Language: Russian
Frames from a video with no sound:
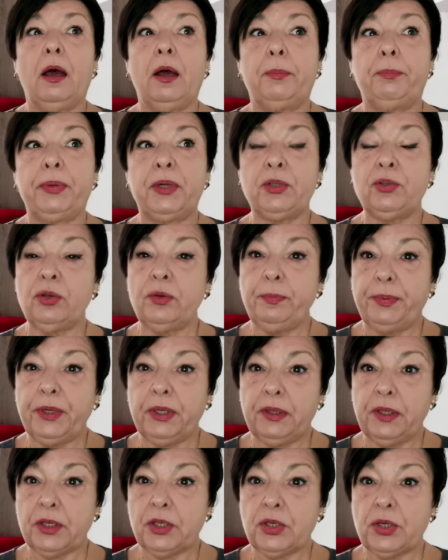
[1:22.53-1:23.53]
а, Причем
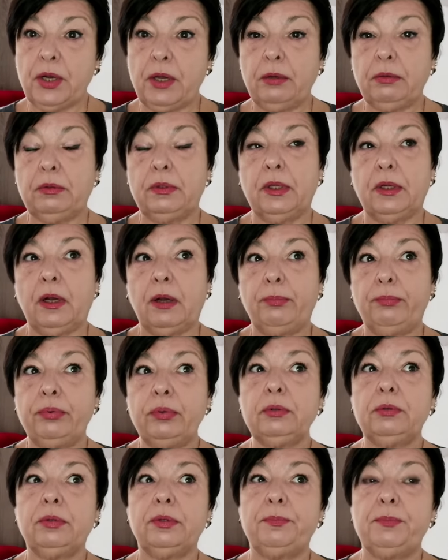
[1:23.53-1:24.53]
приглашают на
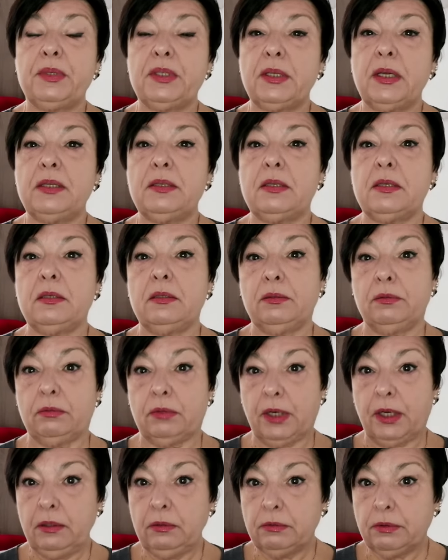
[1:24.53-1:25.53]
работу обязательно
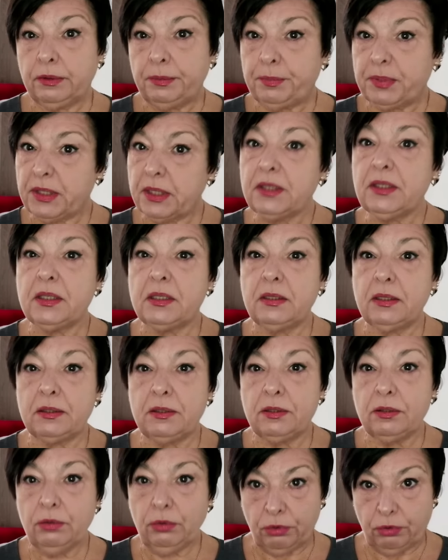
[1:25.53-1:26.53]
украинку, обязательно
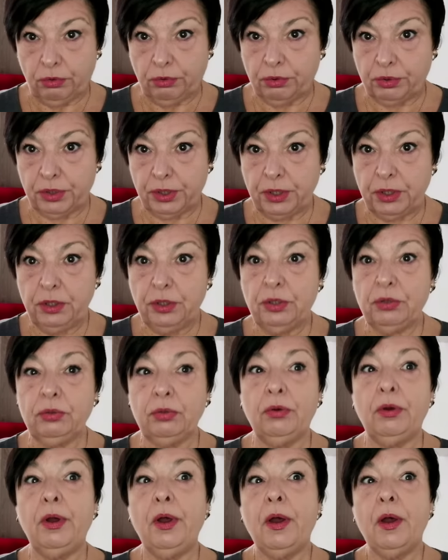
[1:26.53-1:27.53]
одинокую
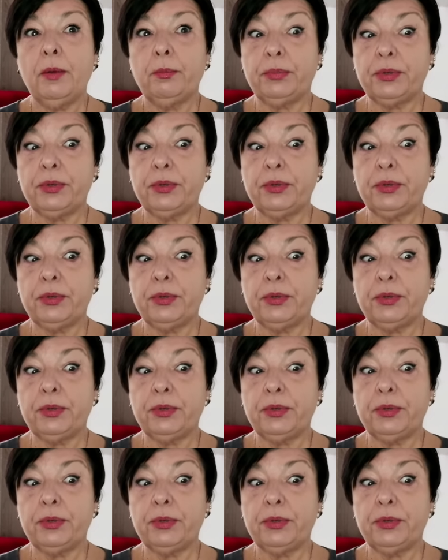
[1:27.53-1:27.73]
женщину.